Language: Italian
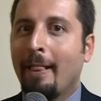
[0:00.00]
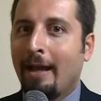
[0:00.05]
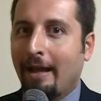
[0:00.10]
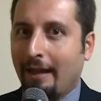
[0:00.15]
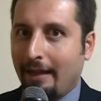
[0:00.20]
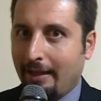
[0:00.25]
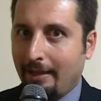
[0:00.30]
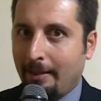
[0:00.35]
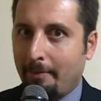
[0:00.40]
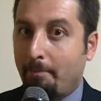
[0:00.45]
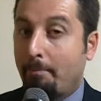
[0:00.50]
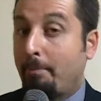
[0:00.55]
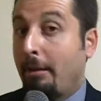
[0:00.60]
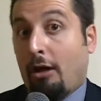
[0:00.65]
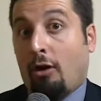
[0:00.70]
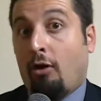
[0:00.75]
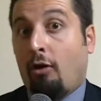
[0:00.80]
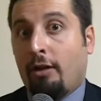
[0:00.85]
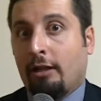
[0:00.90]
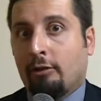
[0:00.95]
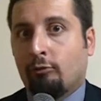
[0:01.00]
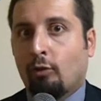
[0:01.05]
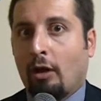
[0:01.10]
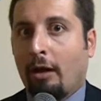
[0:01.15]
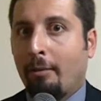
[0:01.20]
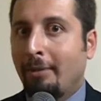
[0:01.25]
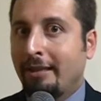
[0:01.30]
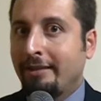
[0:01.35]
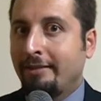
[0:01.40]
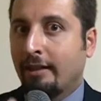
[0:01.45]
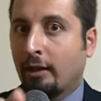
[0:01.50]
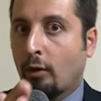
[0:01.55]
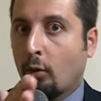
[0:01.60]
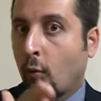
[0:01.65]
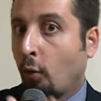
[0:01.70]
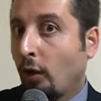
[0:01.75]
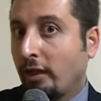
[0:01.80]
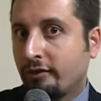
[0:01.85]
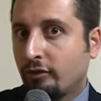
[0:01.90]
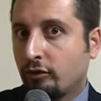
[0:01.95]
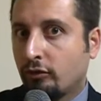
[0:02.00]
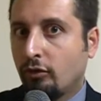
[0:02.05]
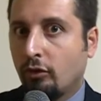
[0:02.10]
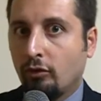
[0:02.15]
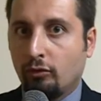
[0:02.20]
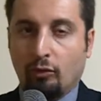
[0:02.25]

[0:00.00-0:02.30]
eh, però naturalmente questo